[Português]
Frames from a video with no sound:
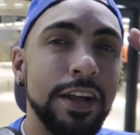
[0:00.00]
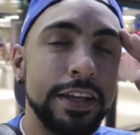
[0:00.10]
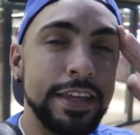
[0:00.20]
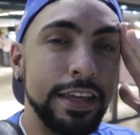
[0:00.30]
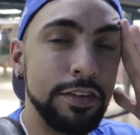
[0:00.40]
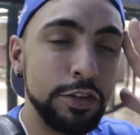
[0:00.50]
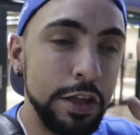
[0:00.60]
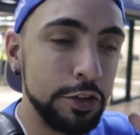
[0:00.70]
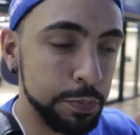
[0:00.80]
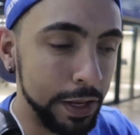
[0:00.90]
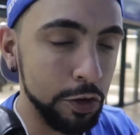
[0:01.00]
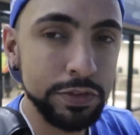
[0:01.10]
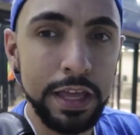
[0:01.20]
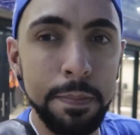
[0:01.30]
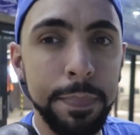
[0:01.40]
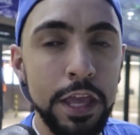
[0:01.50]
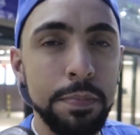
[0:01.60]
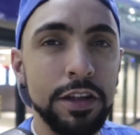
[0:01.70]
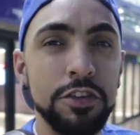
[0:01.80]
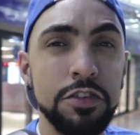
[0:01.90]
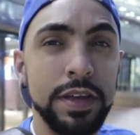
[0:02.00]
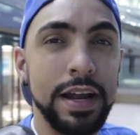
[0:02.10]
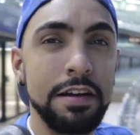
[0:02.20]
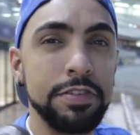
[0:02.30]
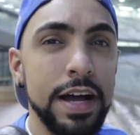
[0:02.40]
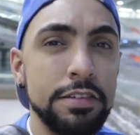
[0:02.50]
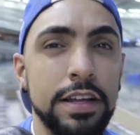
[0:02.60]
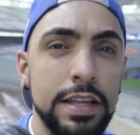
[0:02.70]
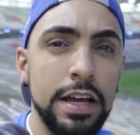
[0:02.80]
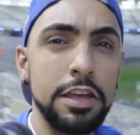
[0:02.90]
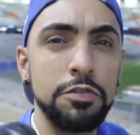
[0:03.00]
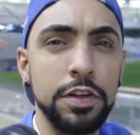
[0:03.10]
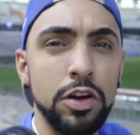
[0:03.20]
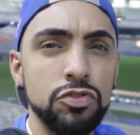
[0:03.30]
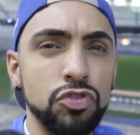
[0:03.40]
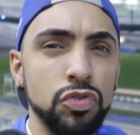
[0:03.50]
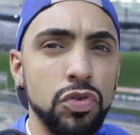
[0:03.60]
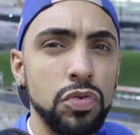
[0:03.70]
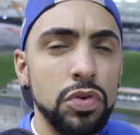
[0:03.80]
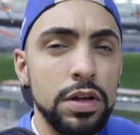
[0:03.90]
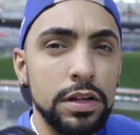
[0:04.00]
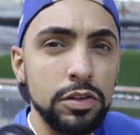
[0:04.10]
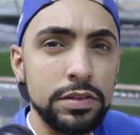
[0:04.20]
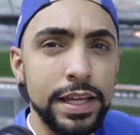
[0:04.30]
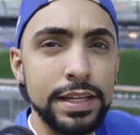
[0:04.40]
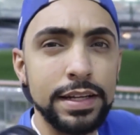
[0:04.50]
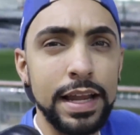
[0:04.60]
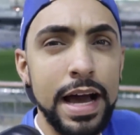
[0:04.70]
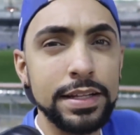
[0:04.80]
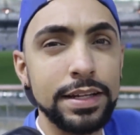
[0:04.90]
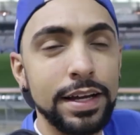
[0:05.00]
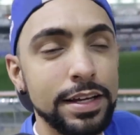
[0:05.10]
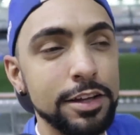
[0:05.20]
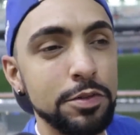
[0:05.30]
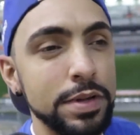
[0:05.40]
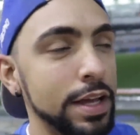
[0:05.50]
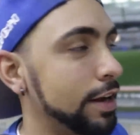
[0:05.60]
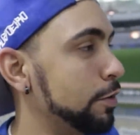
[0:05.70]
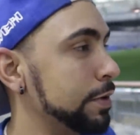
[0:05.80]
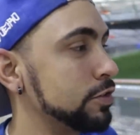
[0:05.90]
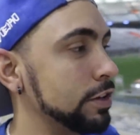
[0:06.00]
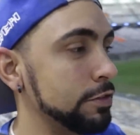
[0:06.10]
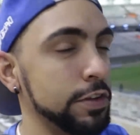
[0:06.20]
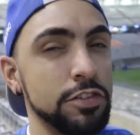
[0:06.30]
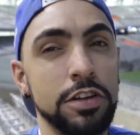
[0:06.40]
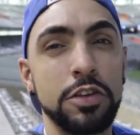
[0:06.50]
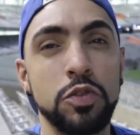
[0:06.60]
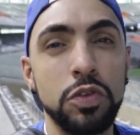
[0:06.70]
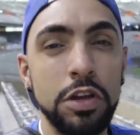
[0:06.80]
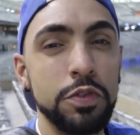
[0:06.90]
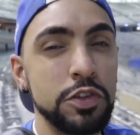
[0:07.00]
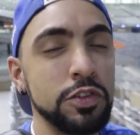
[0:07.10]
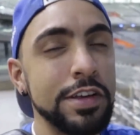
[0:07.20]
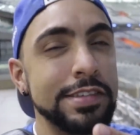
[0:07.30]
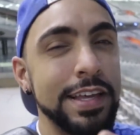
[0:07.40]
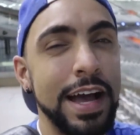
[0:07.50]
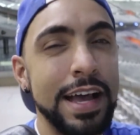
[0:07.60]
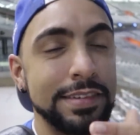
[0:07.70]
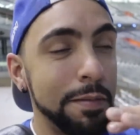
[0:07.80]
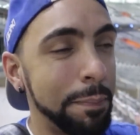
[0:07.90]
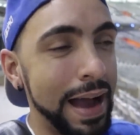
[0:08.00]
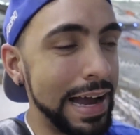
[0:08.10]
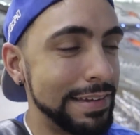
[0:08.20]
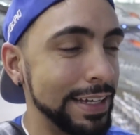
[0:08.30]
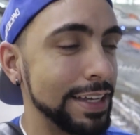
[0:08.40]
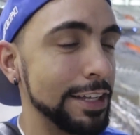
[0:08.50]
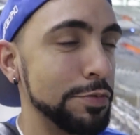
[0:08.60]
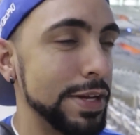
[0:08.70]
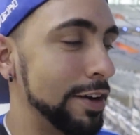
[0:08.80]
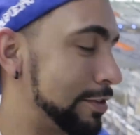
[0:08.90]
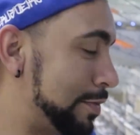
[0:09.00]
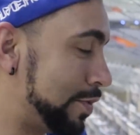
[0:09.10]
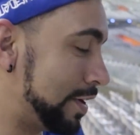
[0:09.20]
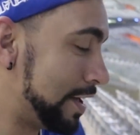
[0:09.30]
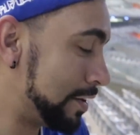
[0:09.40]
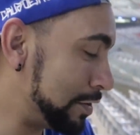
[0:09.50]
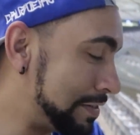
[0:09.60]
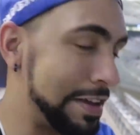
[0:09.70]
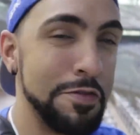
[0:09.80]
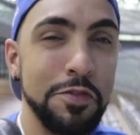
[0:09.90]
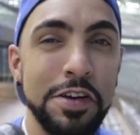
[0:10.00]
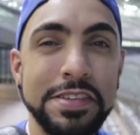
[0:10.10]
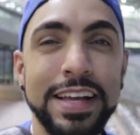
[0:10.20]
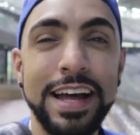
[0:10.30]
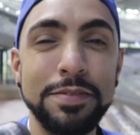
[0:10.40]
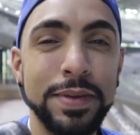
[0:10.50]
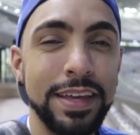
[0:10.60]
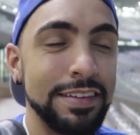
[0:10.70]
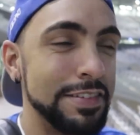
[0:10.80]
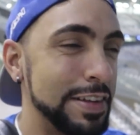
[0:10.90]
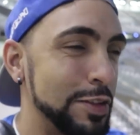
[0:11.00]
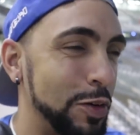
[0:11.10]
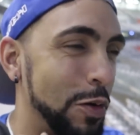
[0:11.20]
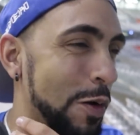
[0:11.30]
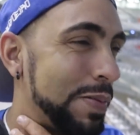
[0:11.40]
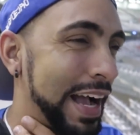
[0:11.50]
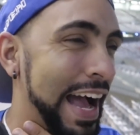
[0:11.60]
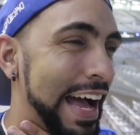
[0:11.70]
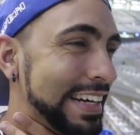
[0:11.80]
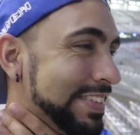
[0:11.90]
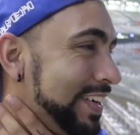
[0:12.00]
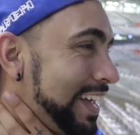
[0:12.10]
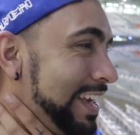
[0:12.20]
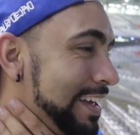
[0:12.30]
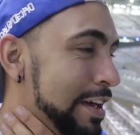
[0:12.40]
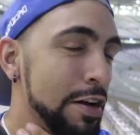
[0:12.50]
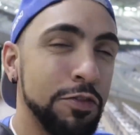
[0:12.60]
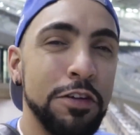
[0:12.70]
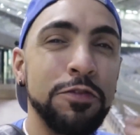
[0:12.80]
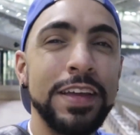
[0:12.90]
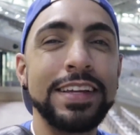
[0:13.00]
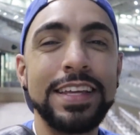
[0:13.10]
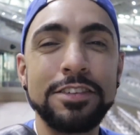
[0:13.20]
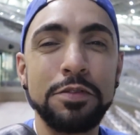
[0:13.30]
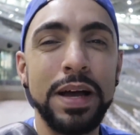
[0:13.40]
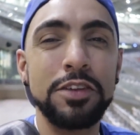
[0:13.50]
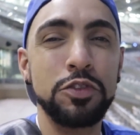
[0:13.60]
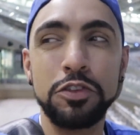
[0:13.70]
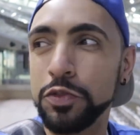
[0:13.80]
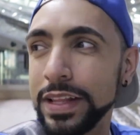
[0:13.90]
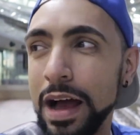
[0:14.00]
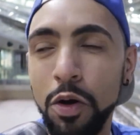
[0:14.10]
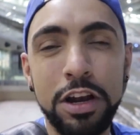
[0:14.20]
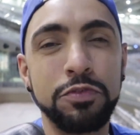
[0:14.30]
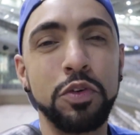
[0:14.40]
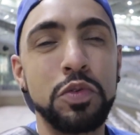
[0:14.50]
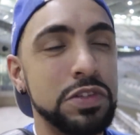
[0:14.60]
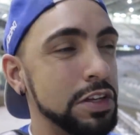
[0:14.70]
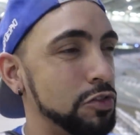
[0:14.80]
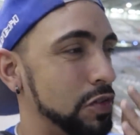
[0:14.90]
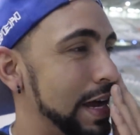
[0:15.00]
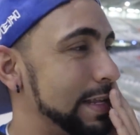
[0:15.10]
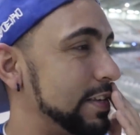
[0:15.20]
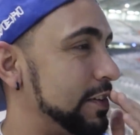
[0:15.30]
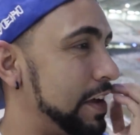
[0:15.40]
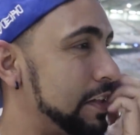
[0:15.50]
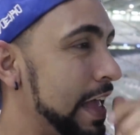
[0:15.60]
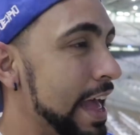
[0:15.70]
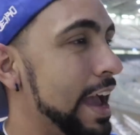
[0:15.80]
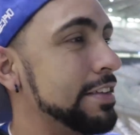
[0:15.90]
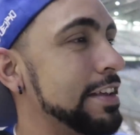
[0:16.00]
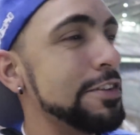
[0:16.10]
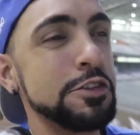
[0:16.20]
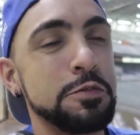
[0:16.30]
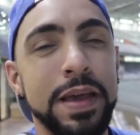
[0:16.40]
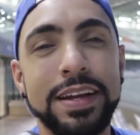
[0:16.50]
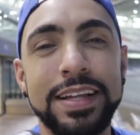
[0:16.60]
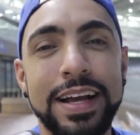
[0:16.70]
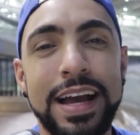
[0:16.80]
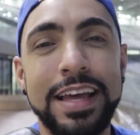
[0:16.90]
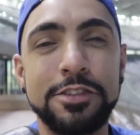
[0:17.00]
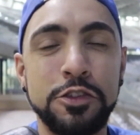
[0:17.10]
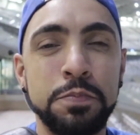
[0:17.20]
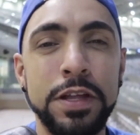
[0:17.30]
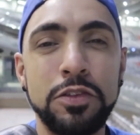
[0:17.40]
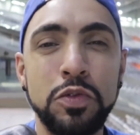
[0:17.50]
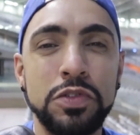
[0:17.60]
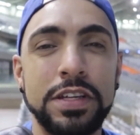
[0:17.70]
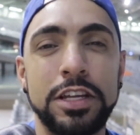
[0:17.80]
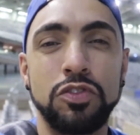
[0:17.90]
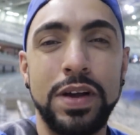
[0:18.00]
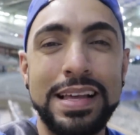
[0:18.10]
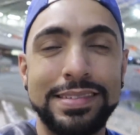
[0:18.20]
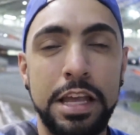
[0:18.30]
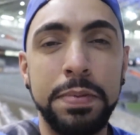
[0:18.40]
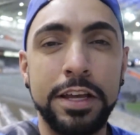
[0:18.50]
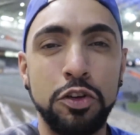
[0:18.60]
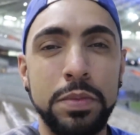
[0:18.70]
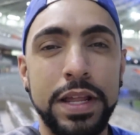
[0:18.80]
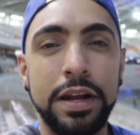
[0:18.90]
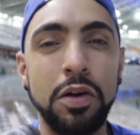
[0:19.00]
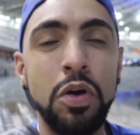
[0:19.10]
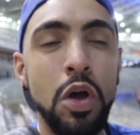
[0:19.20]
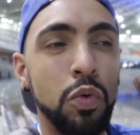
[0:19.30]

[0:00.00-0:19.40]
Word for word: olha aqui, eu, esperei um tempinho pra gente vir gravar, já tá aqui final de jogo, não tem nada aqui no Mineirão, o pessoal tá fechando e tudo, e eu vou só encerrar essa parte aqui do Mineirão Tribuna. Tô sem voz, cara, porque a gente gritou gol pra caramba aqui, foi feliz demais hoje, foi da hora ver o Cruzeiro jogar desse jeito, é isso que a gente espera, né, cara, é esse espírito que o Cruzeiro tem que jogar sempre aqui no Mineirão,